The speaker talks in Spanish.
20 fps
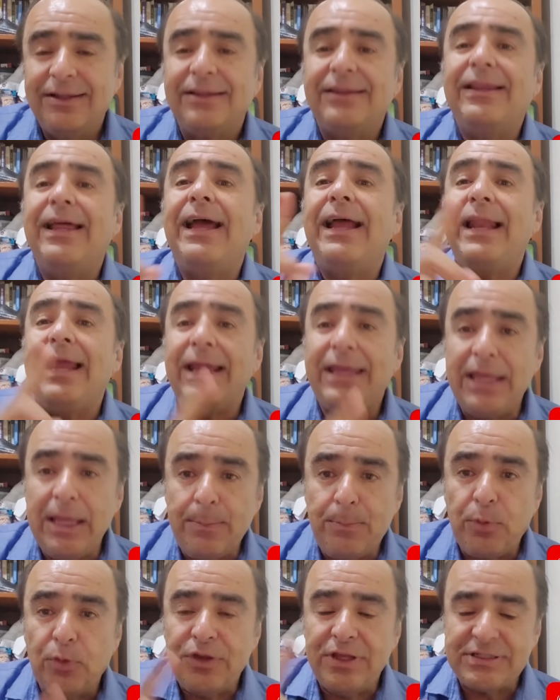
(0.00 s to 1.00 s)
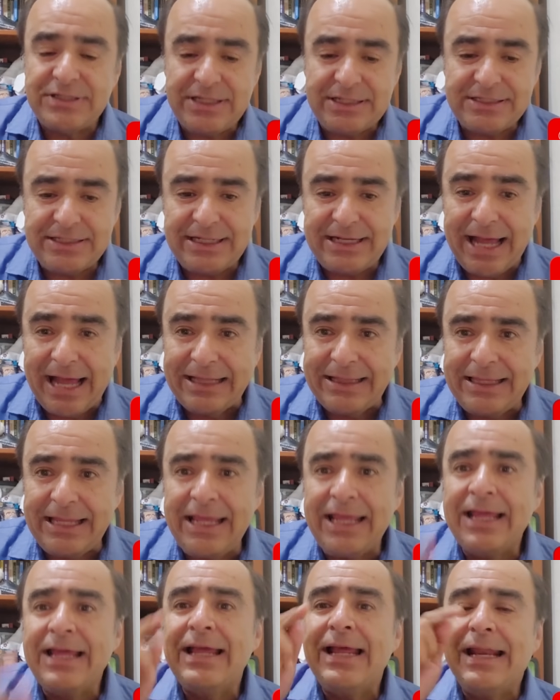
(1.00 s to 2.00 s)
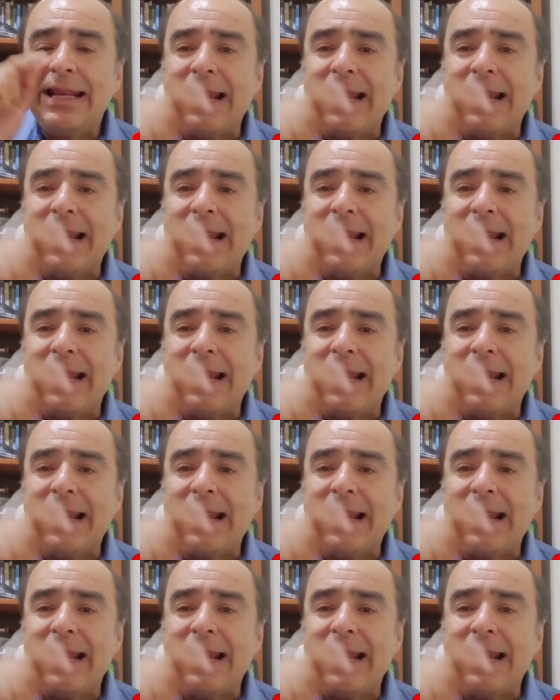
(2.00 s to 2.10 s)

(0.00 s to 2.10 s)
del equipo de Cincinnati